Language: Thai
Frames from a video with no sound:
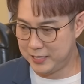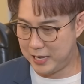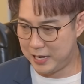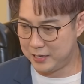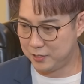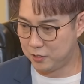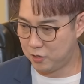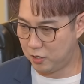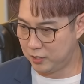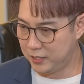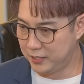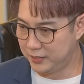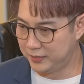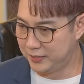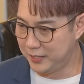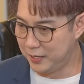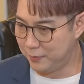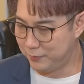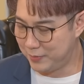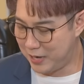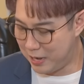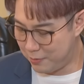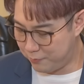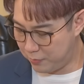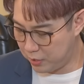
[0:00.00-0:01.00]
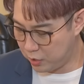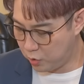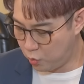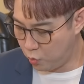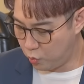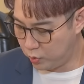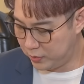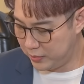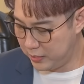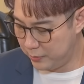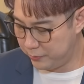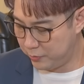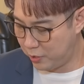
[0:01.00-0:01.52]
จารย์ก็ได้เตรียมน้ำมะกรู
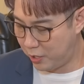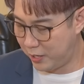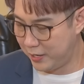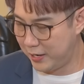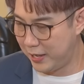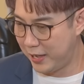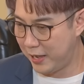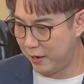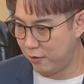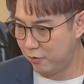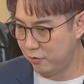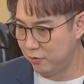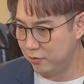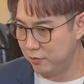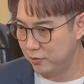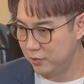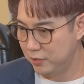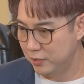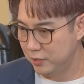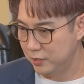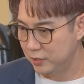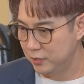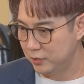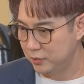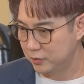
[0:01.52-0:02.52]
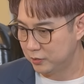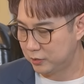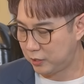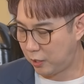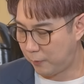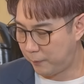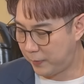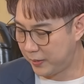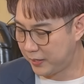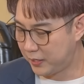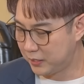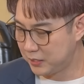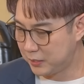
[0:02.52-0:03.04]
ดเรียบร้อยแล้วคราวนี้มะ
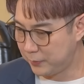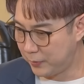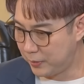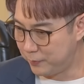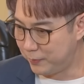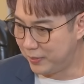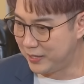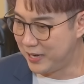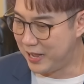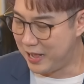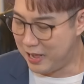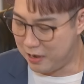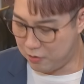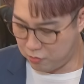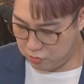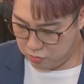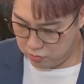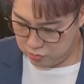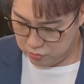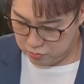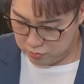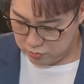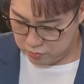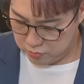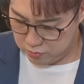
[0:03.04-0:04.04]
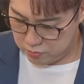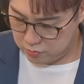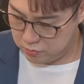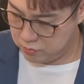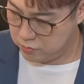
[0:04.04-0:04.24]
นาวก็จะเป็นมะนาวกันครับ